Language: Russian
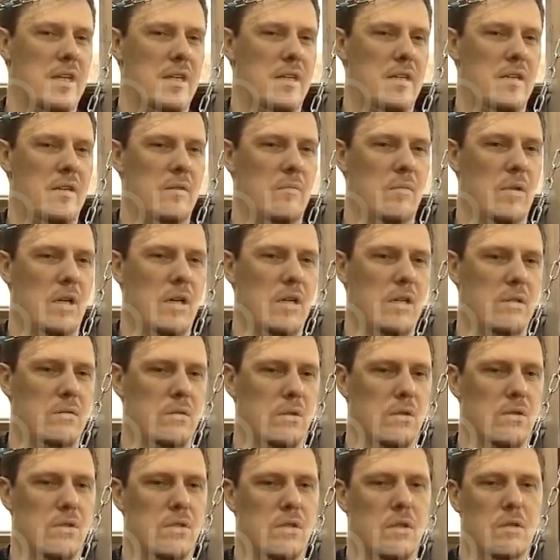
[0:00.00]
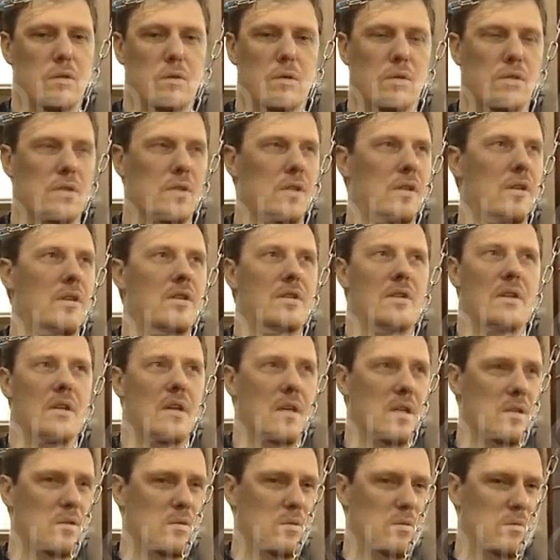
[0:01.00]
И молитвой он становится не
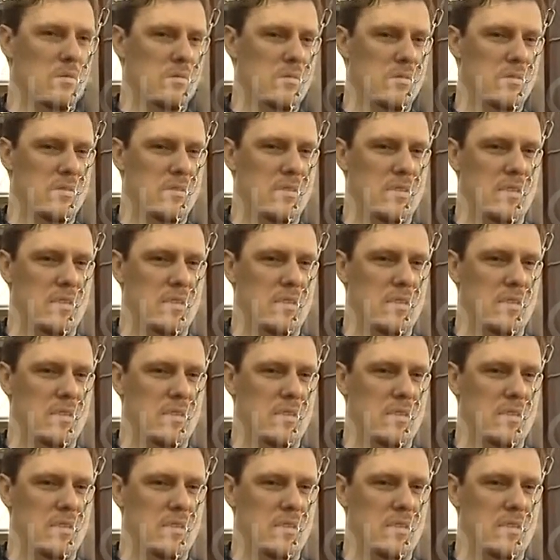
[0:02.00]
сразу.